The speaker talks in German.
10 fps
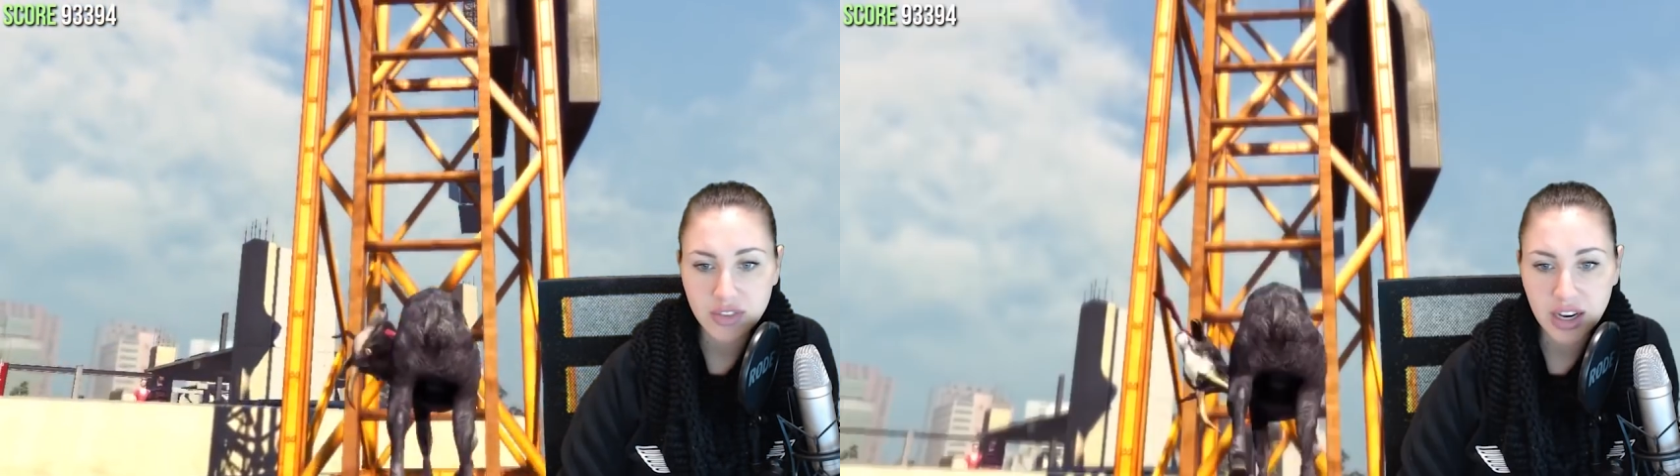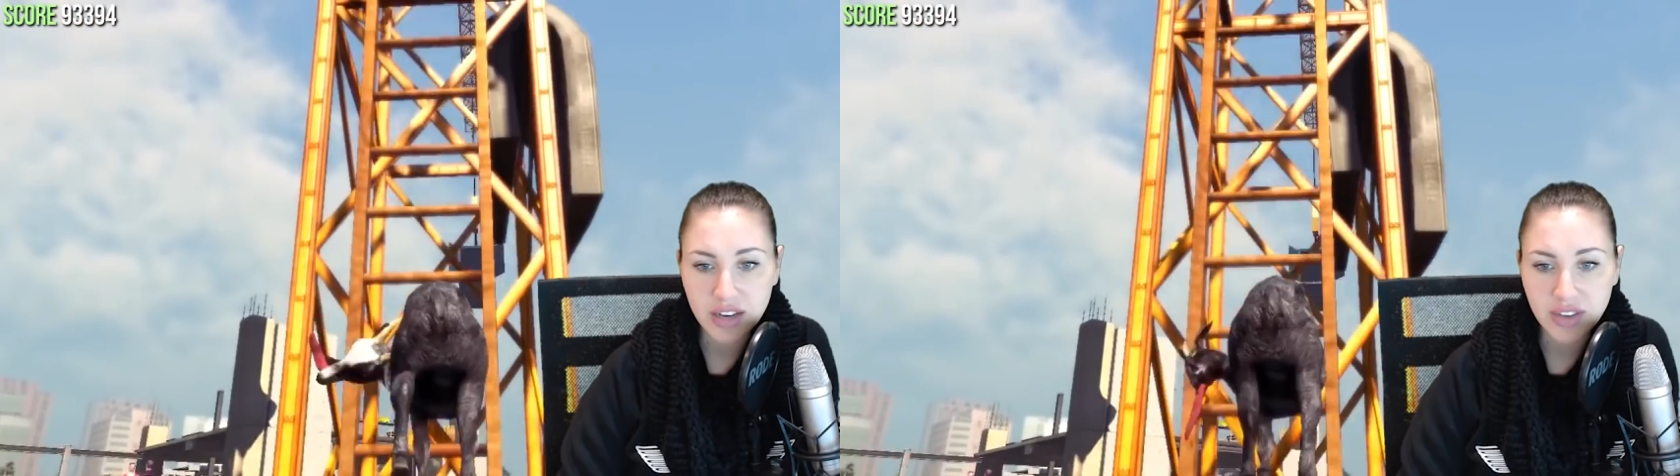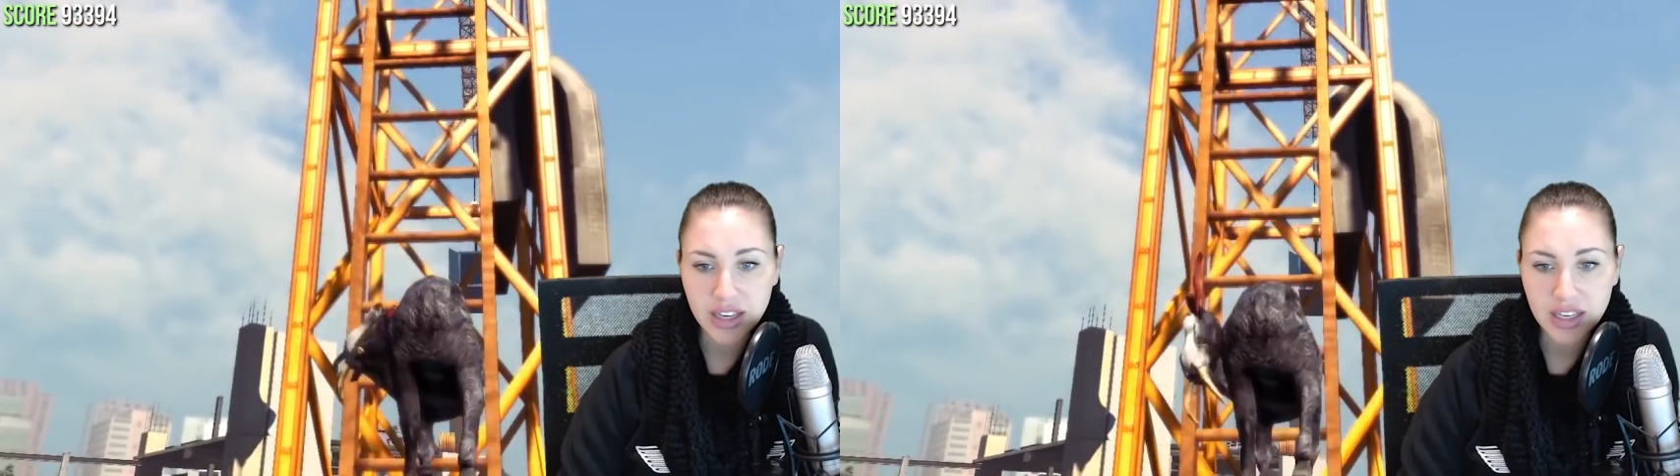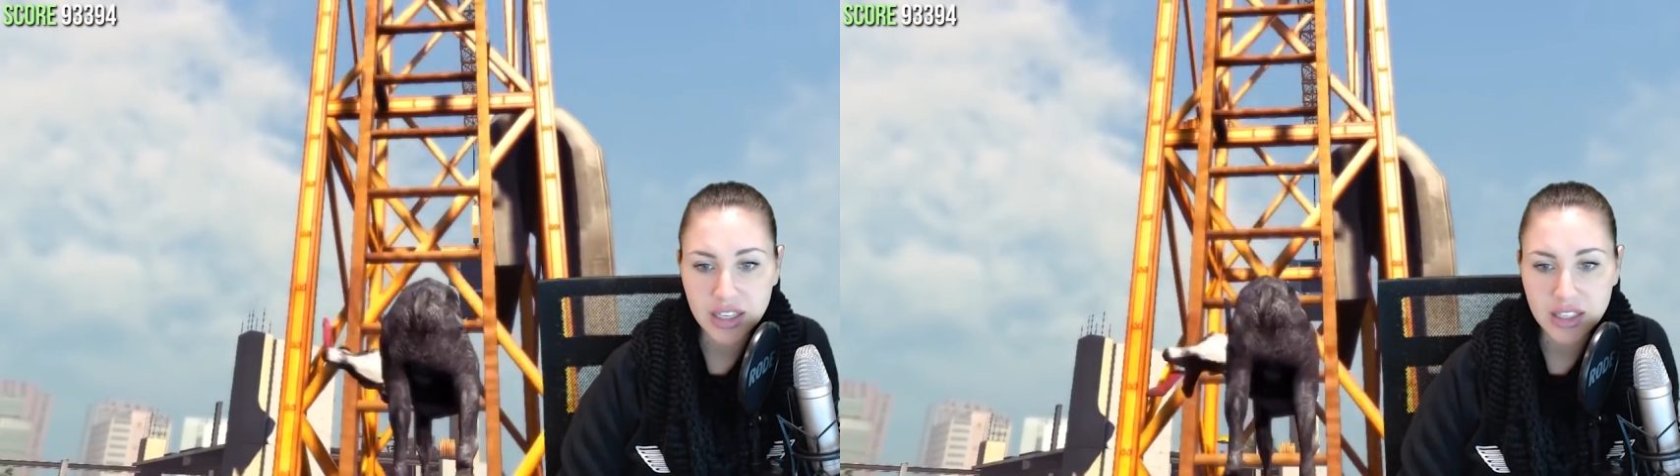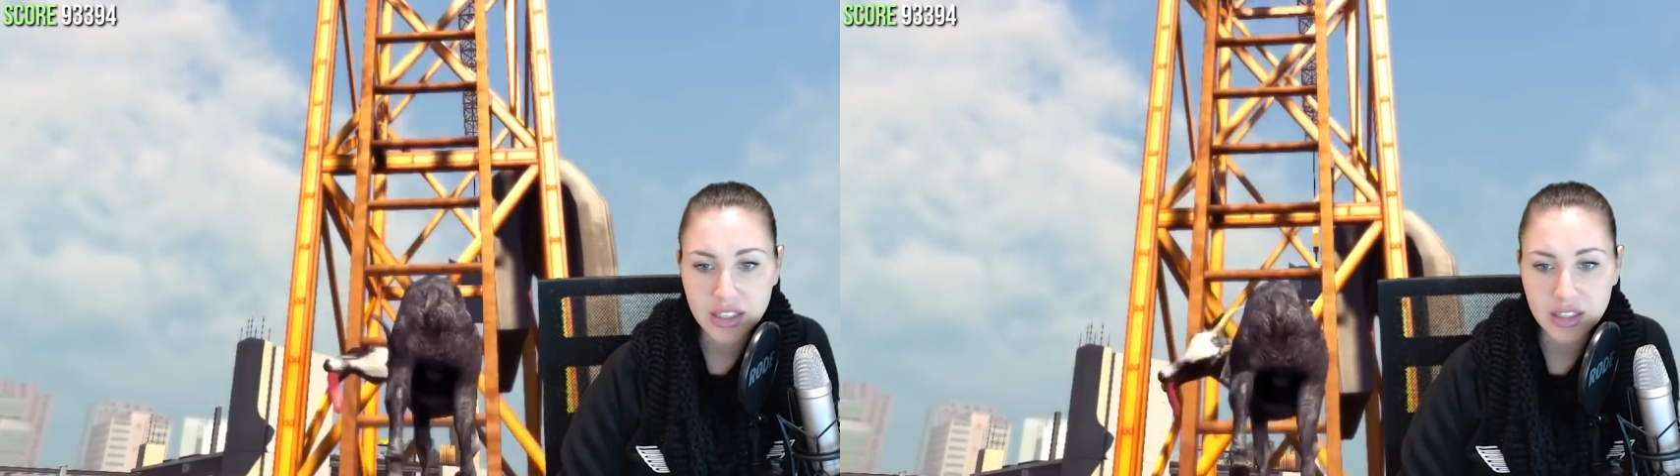war an
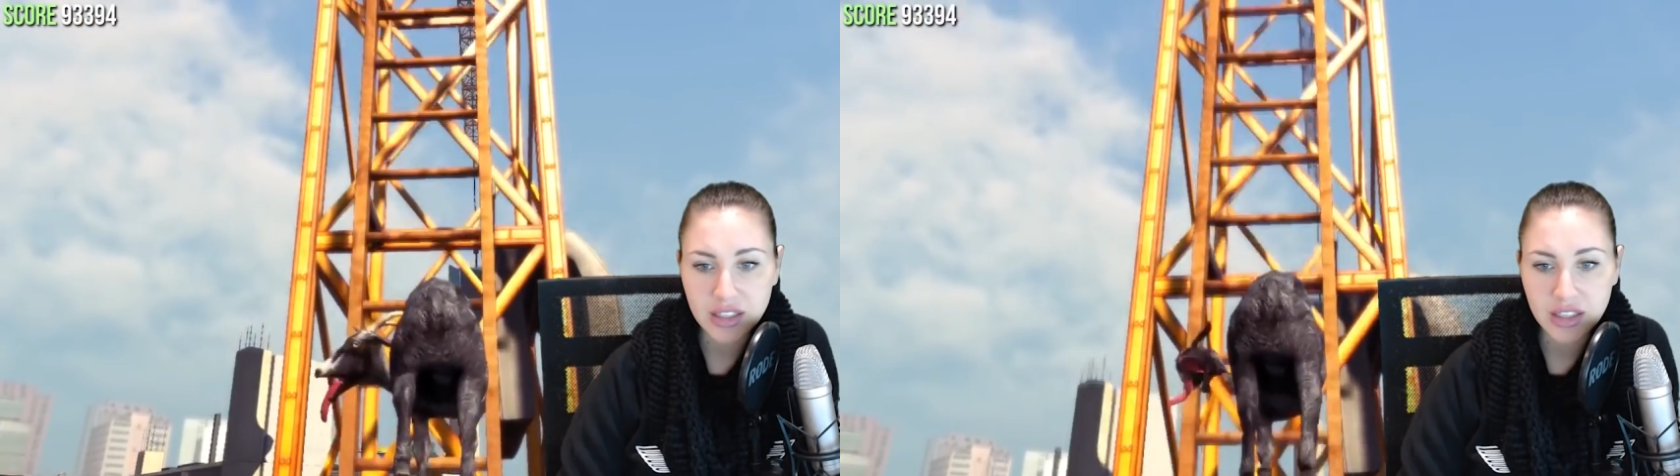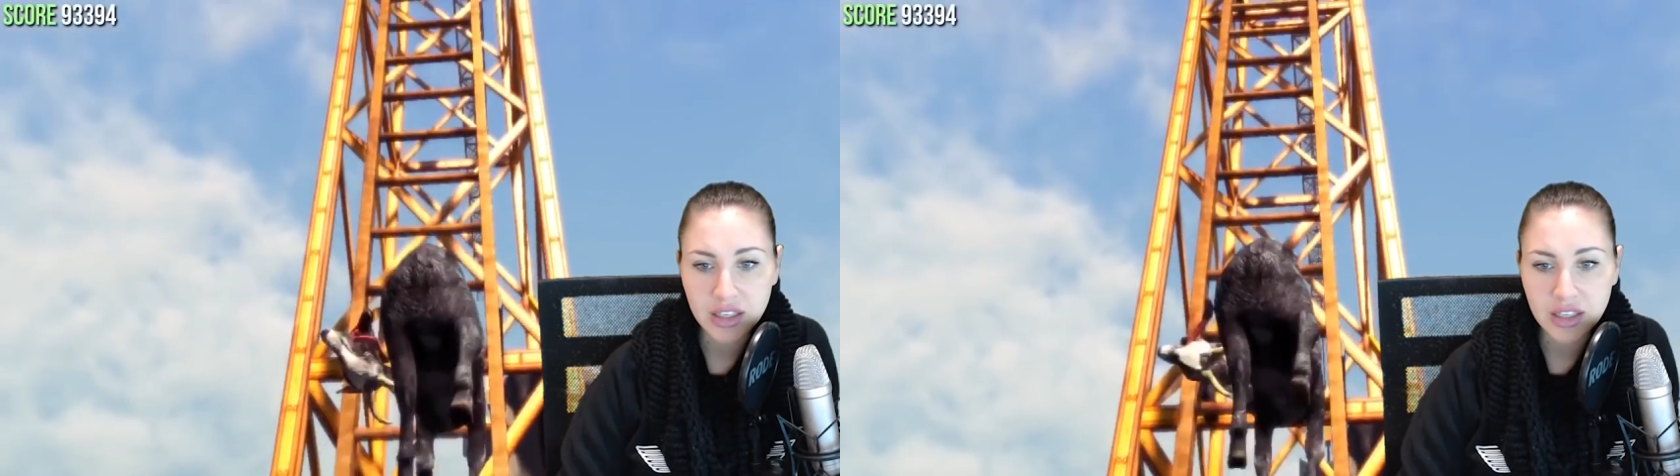Weihnachten,